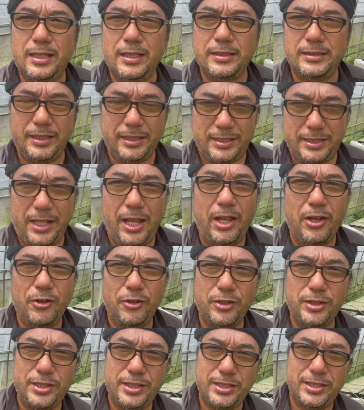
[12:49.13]
是非ね美
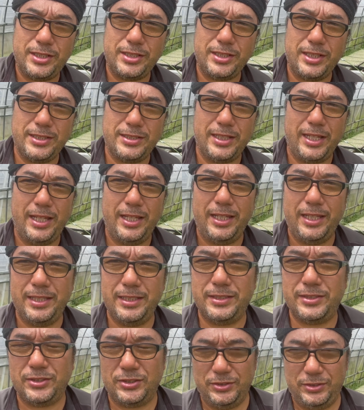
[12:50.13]
味しいチンゲン菜
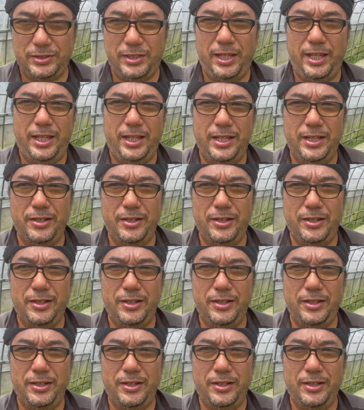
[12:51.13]
作って